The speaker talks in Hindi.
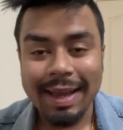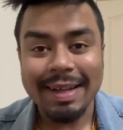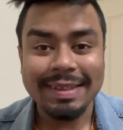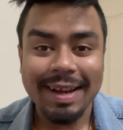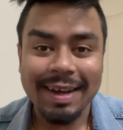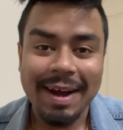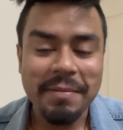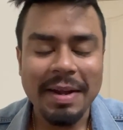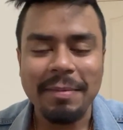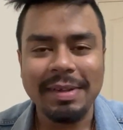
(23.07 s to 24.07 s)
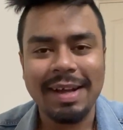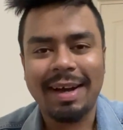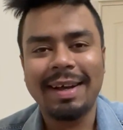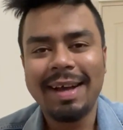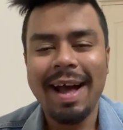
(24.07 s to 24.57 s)
कैसा लगा मेरा मजा
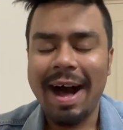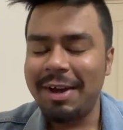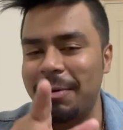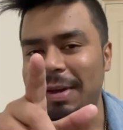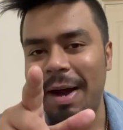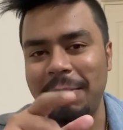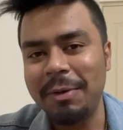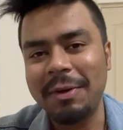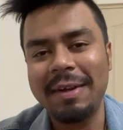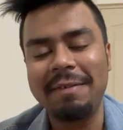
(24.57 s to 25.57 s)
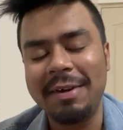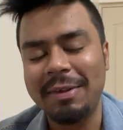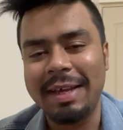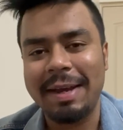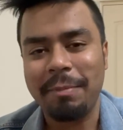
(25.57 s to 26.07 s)
आई होप कि आप लोगों को ये वीडियो
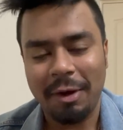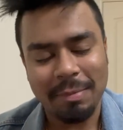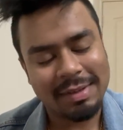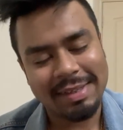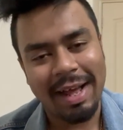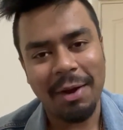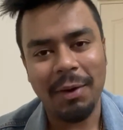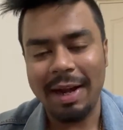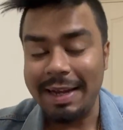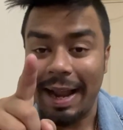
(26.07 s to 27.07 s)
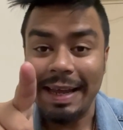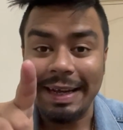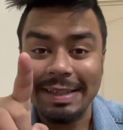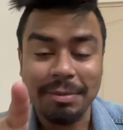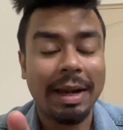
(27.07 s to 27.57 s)
देख के बहुत पसंद आया होगा लाइक एंड
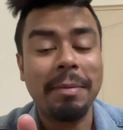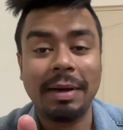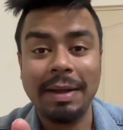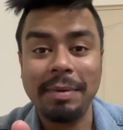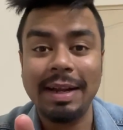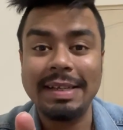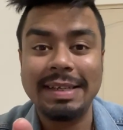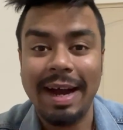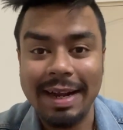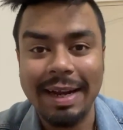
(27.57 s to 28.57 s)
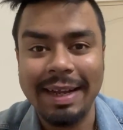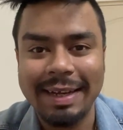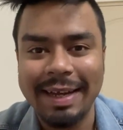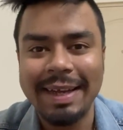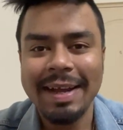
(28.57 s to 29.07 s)
सब्सक्राइब करें बिना जाना नहीं
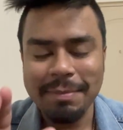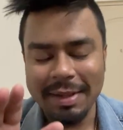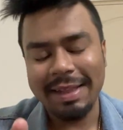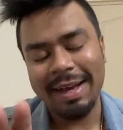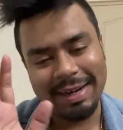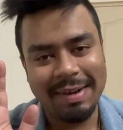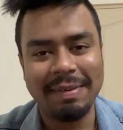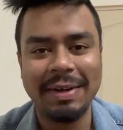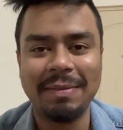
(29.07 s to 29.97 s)
कहीं मिलते हैं अगले वीडियो